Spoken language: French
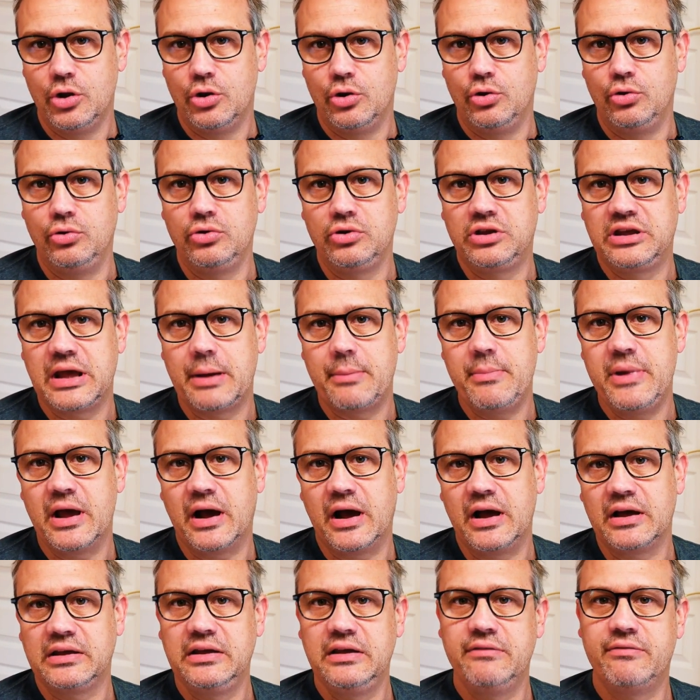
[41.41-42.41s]
une
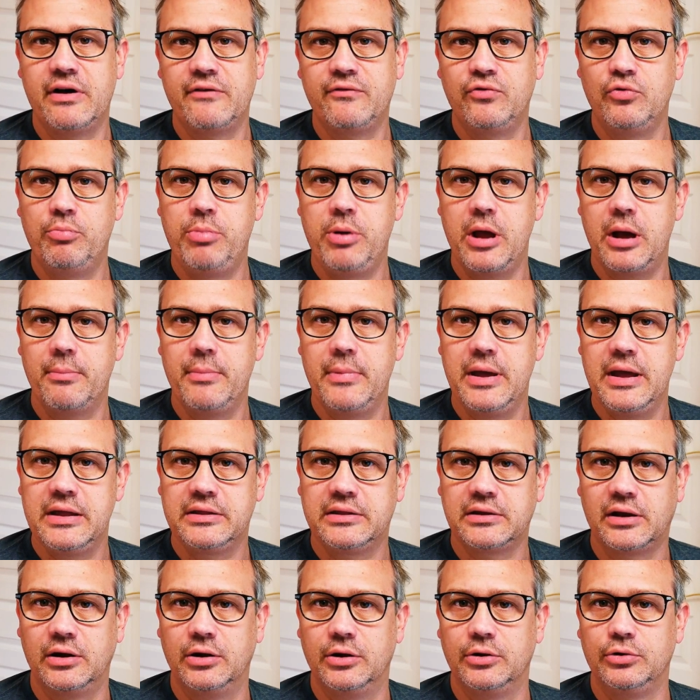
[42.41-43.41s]
caméra qui va vous
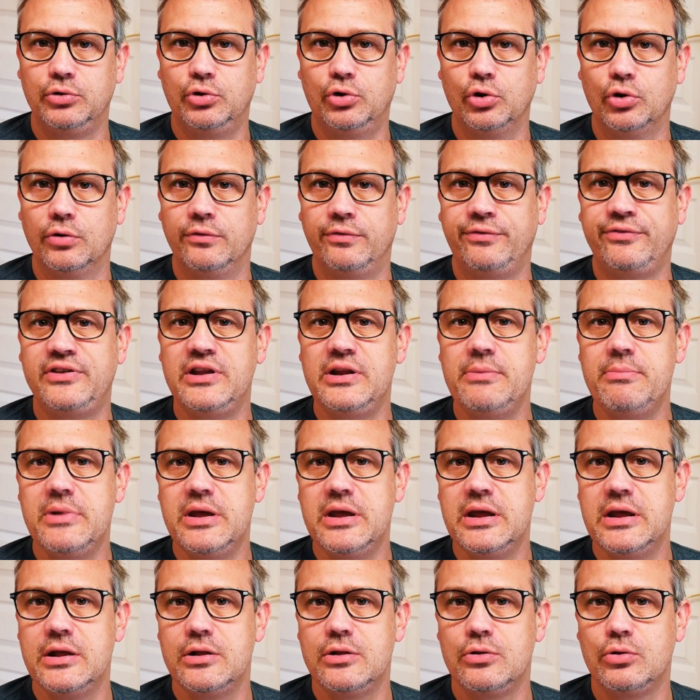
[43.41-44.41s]
permettre de
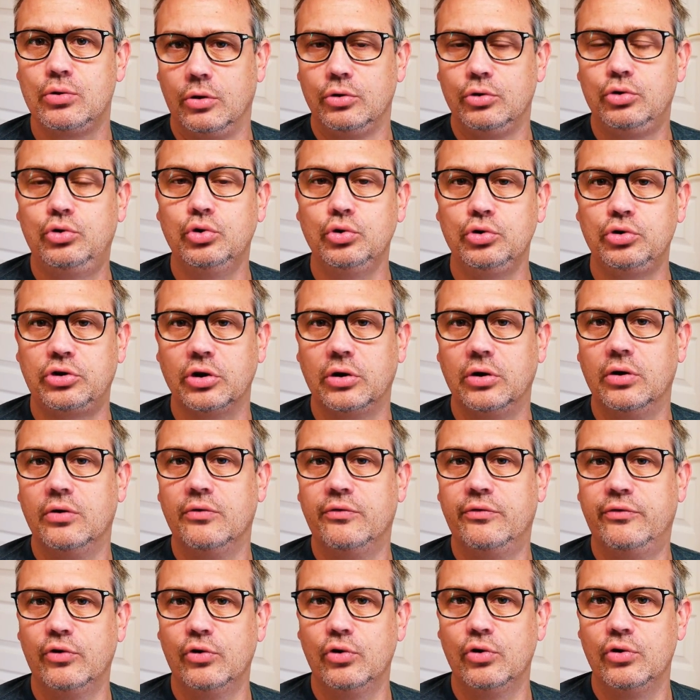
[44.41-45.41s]
filmer toutes
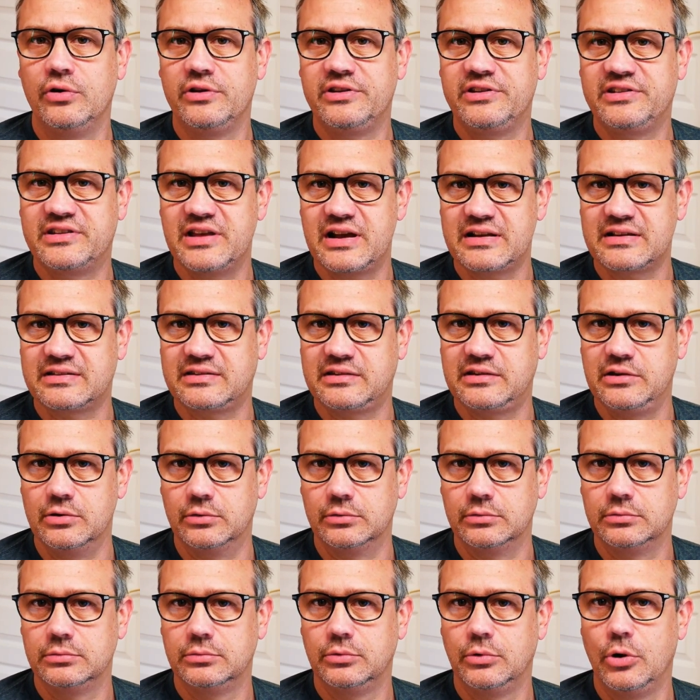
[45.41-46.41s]
vos actions